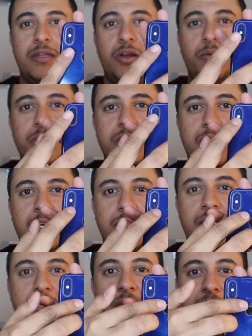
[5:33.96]
لو اشيل
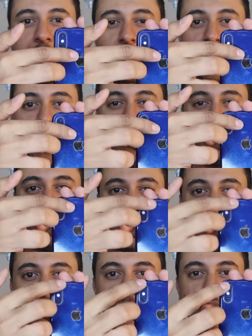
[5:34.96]
لك كلها لونها اسود
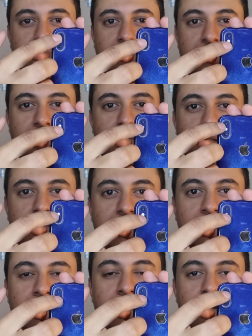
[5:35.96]
داخل
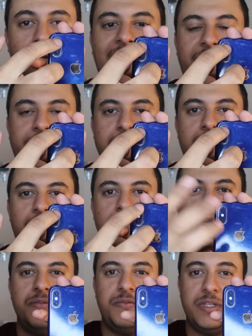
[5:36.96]
على العدسه
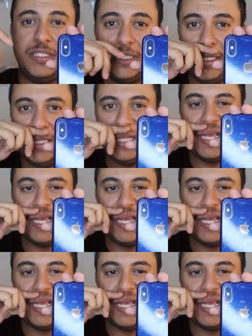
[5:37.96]
لكن في الجديد